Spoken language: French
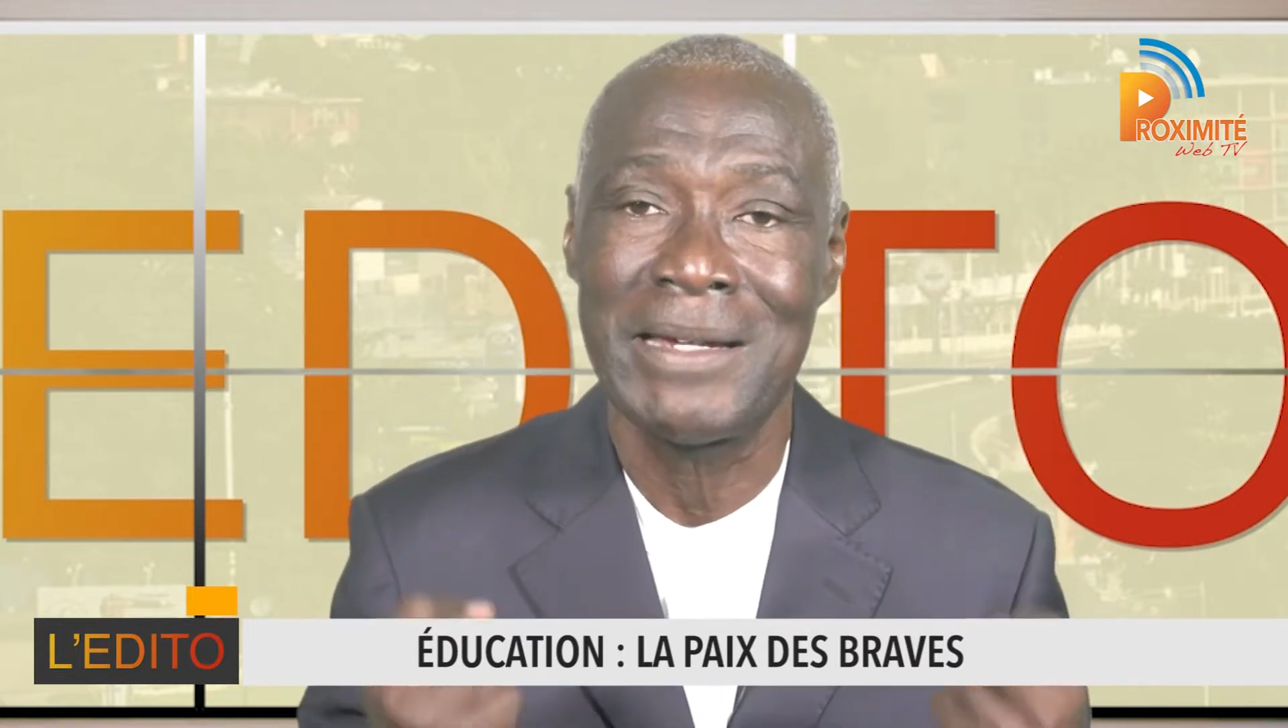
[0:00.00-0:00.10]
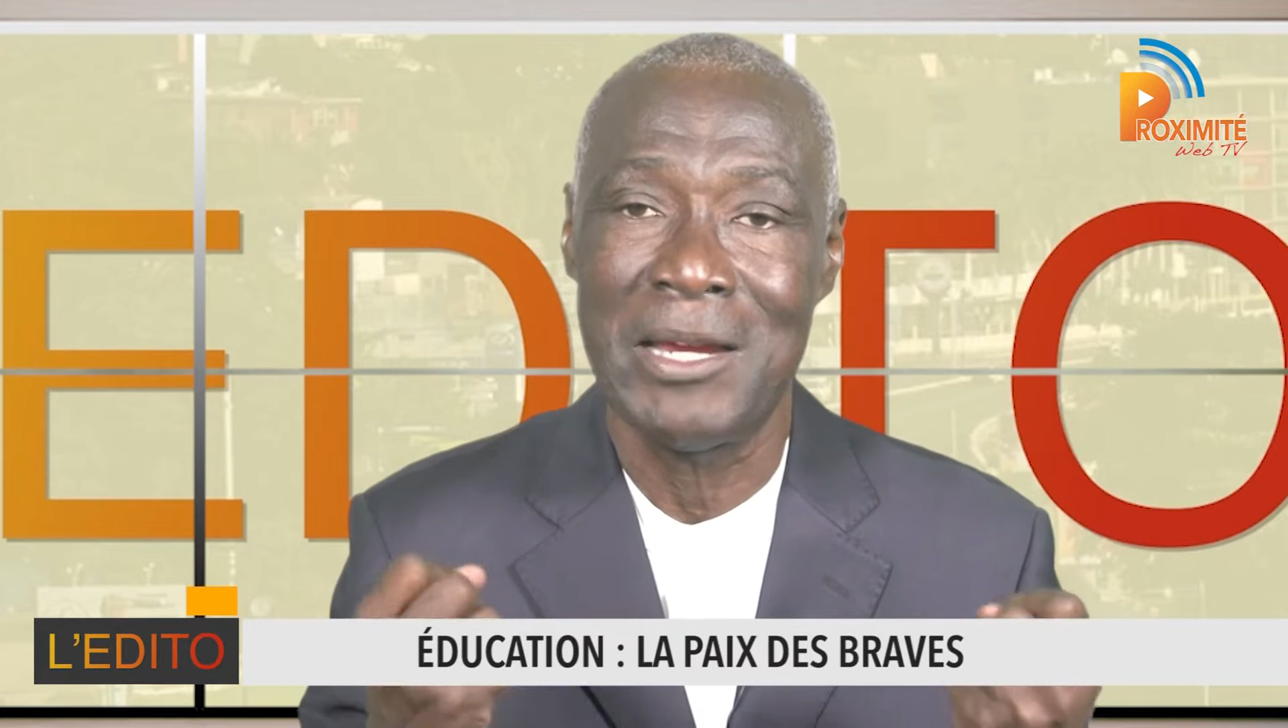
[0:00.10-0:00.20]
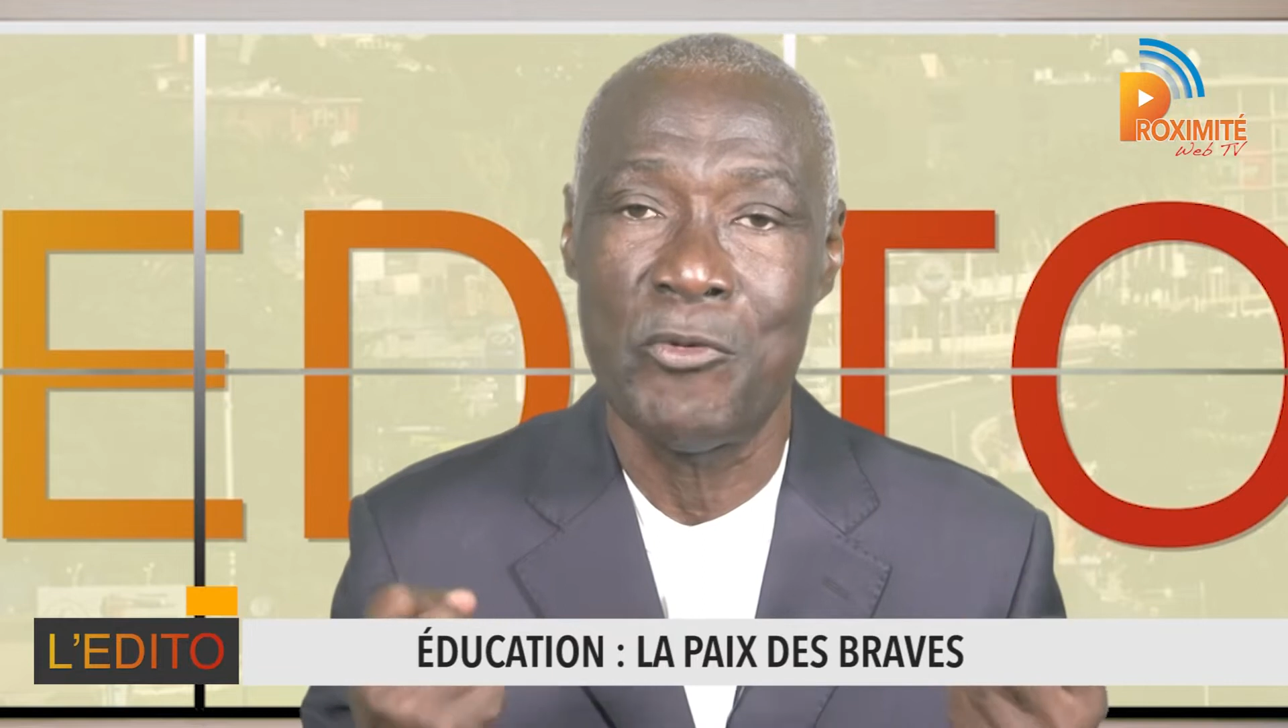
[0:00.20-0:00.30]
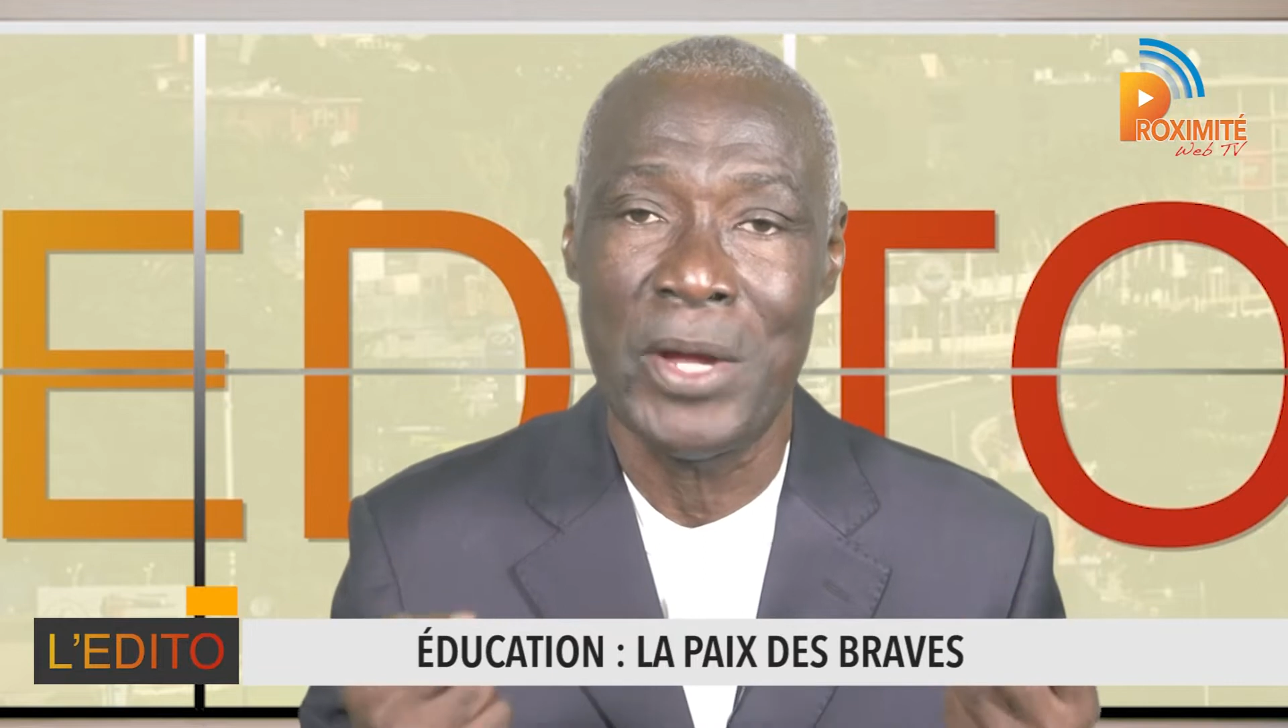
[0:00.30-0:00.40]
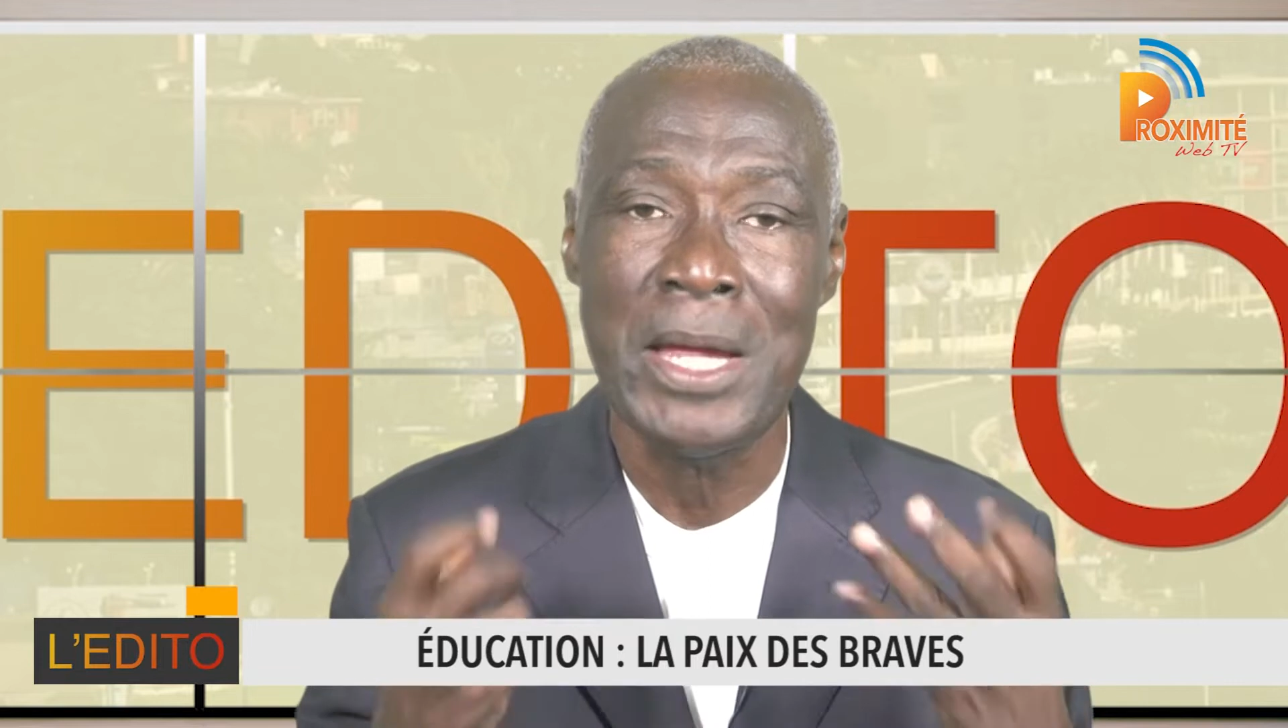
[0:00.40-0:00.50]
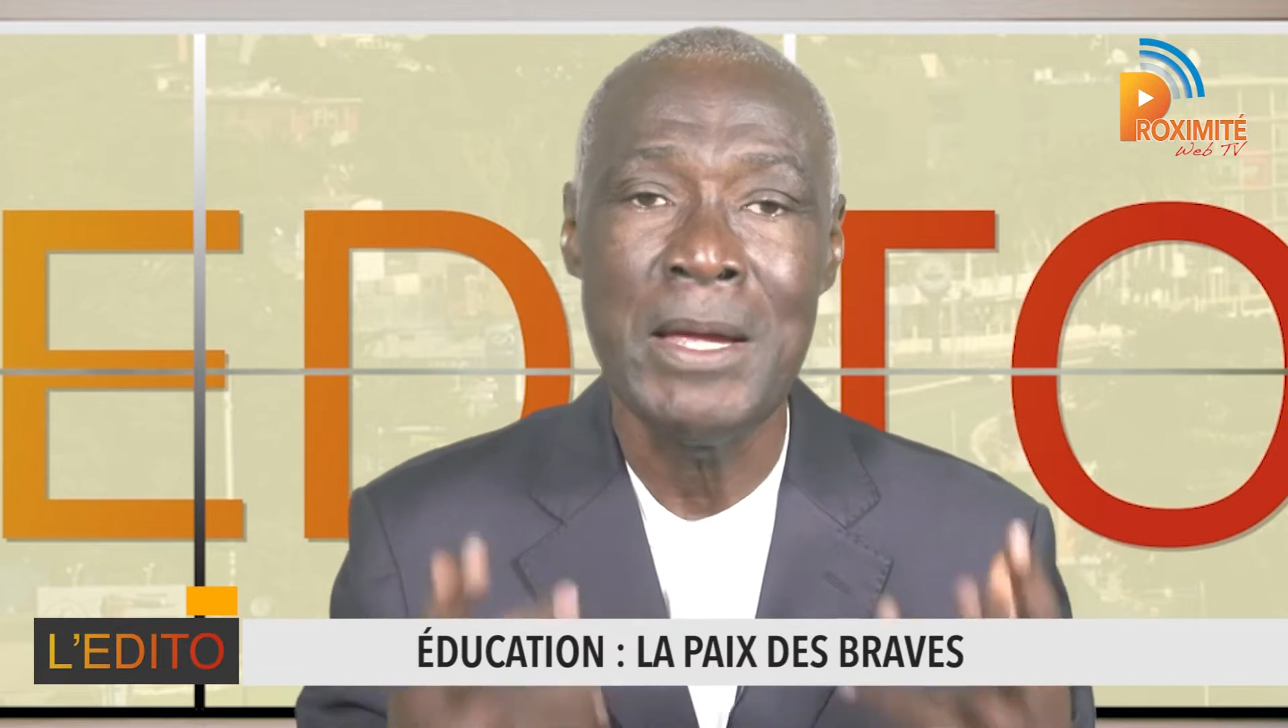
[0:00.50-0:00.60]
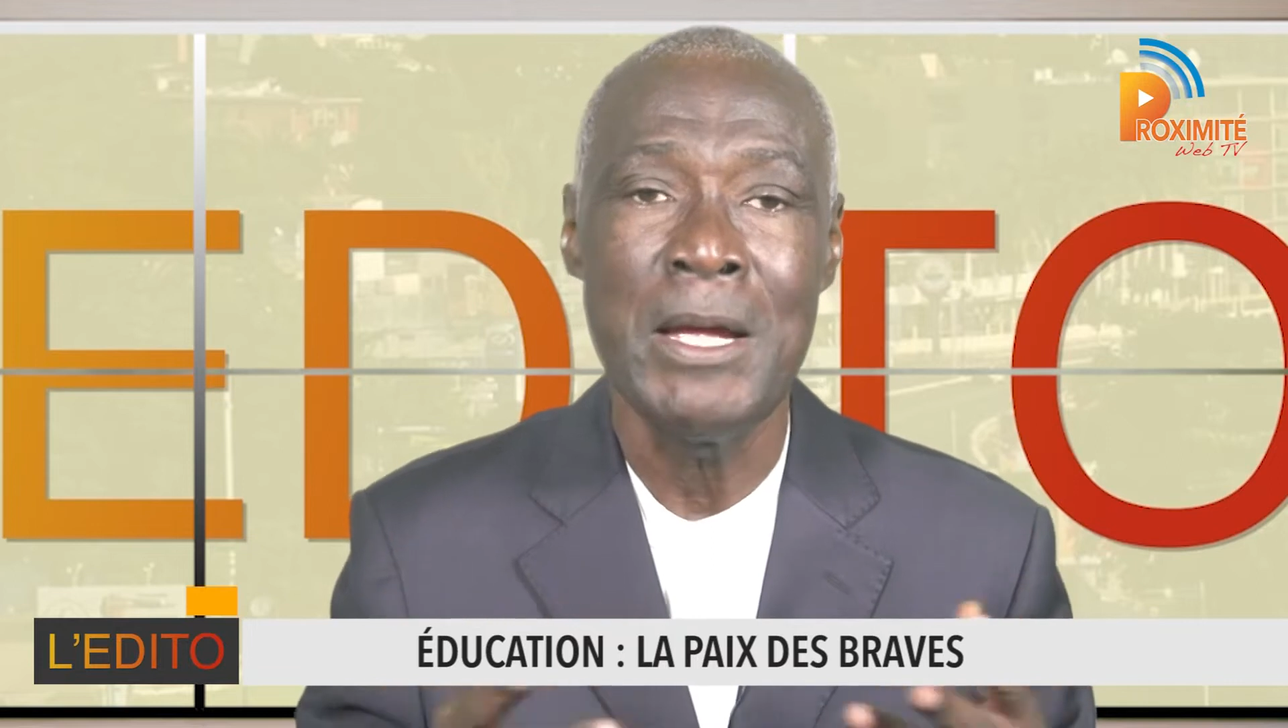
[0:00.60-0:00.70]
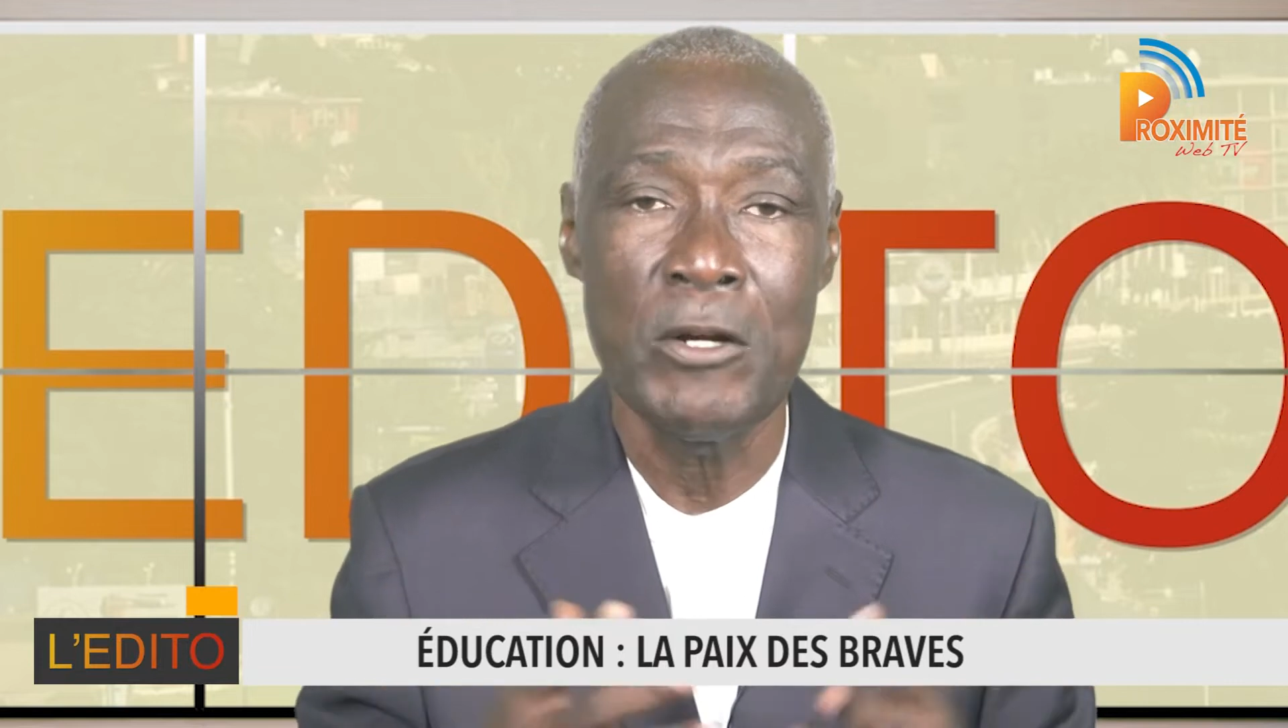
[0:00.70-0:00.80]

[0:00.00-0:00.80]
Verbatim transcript: dénués